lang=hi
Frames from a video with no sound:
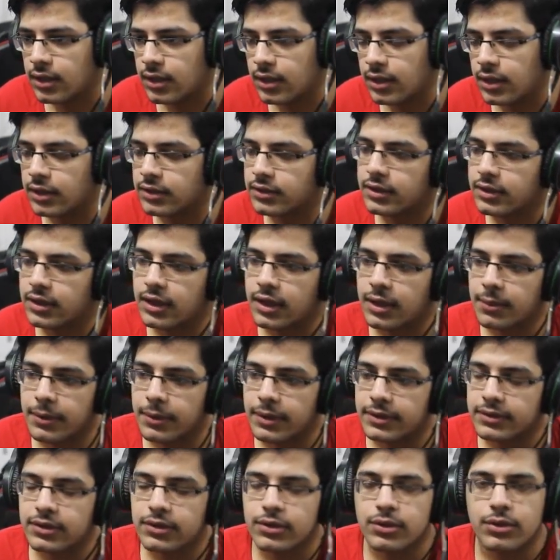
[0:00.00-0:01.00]
अच्छा हम
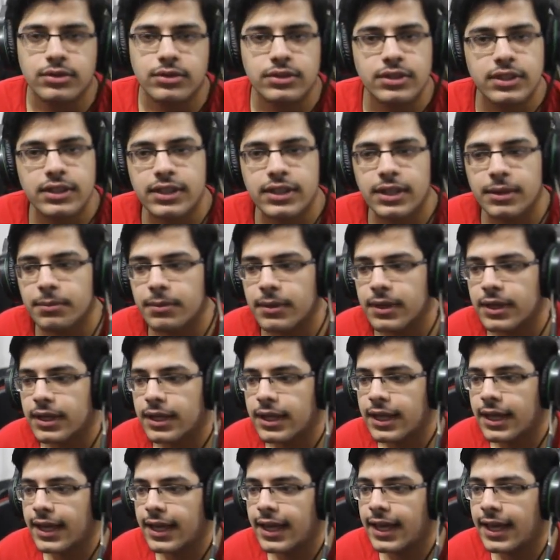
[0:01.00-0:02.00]
ऐसे रोक सकते हैं
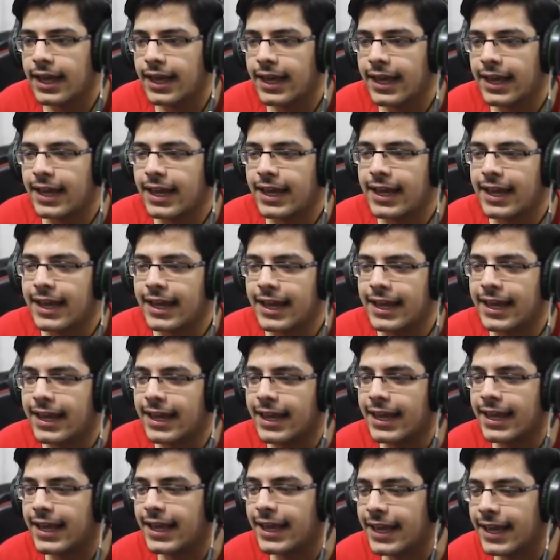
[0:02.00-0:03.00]
पानी
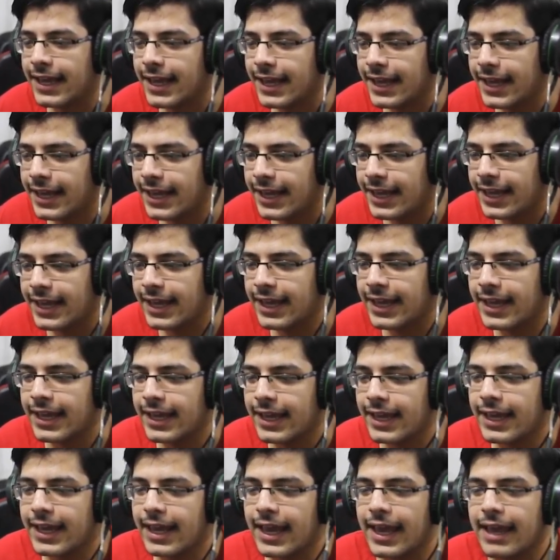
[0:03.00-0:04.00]

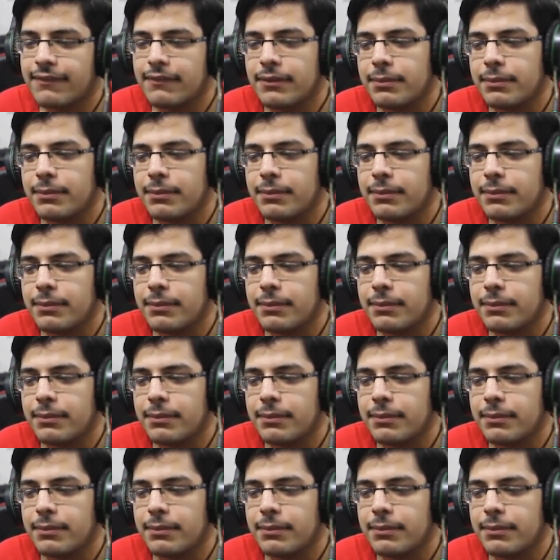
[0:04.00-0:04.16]
अभी